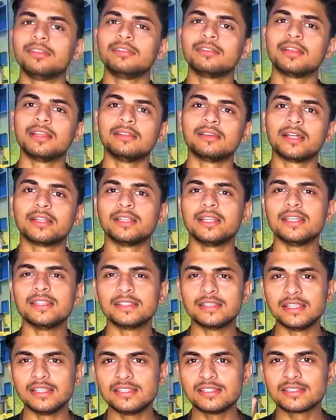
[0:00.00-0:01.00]
चली जाती
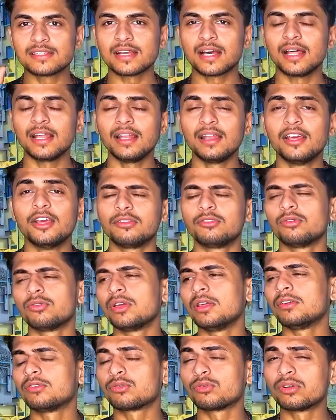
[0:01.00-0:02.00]
तीन साल जो
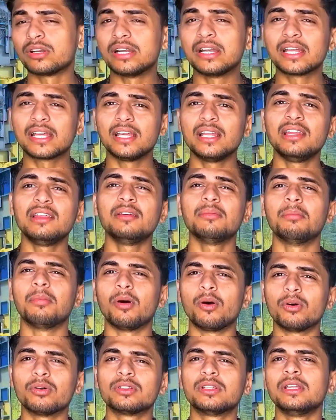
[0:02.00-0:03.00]
कि स्टूडेंट के लिए
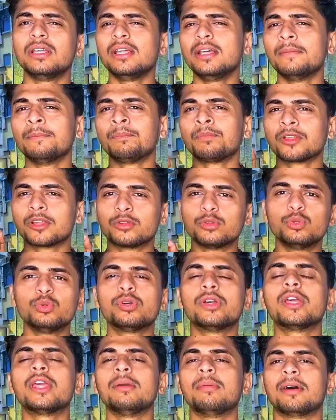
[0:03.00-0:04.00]
बहुत ही दुख
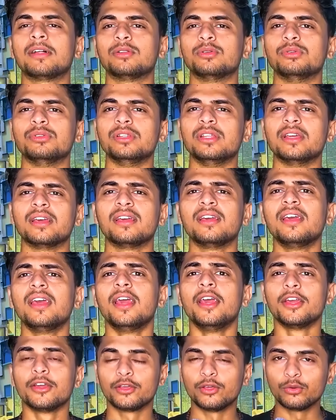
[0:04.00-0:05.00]
की बात होती है
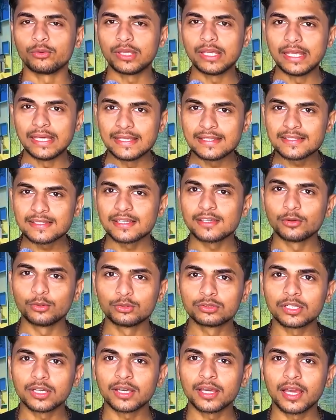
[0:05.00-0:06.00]
क्योंकि इससे
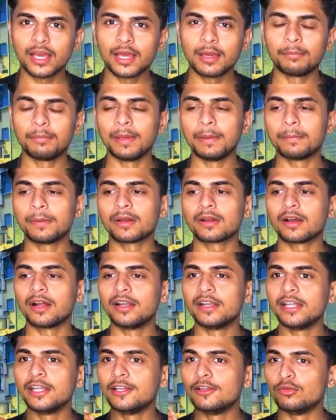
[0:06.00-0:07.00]
होता क्या है पेपर
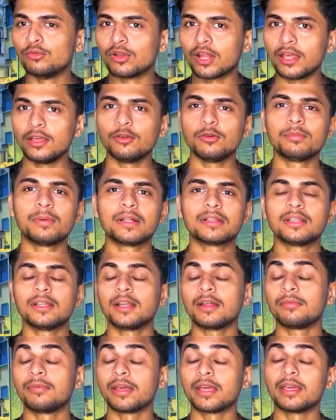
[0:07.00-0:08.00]
कंटिन्यू नहीं हो पाते ना
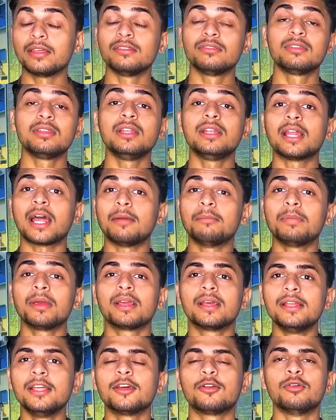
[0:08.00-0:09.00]
वैकेंसी टाइम पे
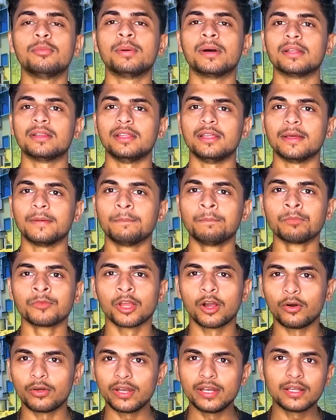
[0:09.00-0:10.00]
क्लियर हो पाती है
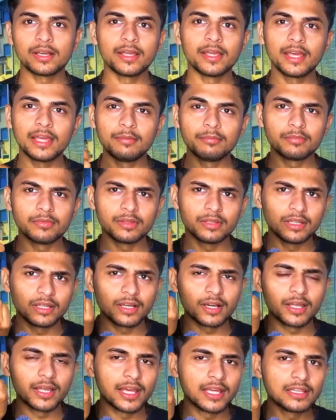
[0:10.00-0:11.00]
और इनका यही
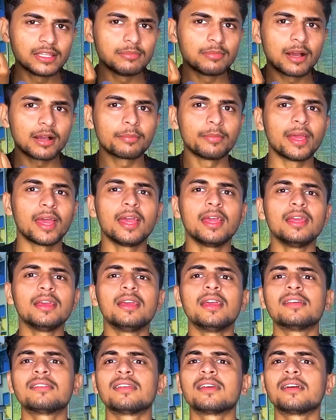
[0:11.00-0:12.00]
इनका यही दिमाग में है ही कि
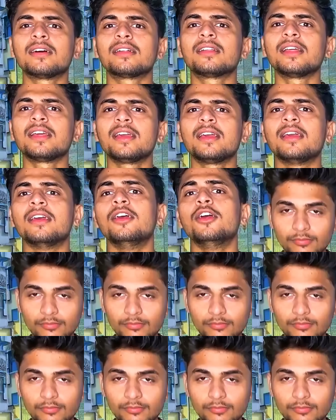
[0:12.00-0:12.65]
ऐसे कर देंगे